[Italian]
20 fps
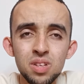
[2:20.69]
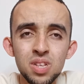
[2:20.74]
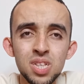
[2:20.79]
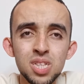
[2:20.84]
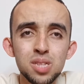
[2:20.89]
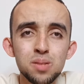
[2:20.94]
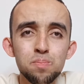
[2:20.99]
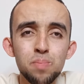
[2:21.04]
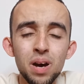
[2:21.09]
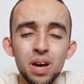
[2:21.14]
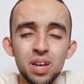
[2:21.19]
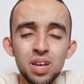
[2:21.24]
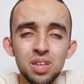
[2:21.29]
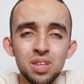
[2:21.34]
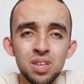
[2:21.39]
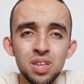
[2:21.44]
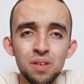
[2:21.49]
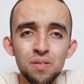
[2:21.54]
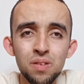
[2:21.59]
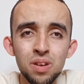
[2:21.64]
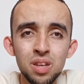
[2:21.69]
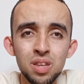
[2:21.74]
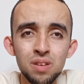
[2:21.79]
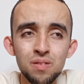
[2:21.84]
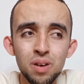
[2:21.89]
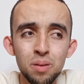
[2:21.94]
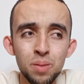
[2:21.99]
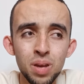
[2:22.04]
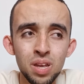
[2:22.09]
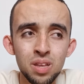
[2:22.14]
Spariti
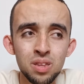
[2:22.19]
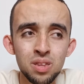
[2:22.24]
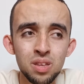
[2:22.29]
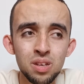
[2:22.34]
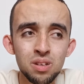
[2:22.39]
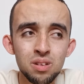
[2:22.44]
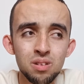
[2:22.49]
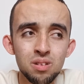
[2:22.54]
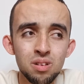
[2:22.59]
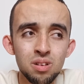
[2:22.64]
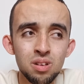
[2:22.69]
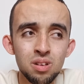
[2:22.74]
definitivamente.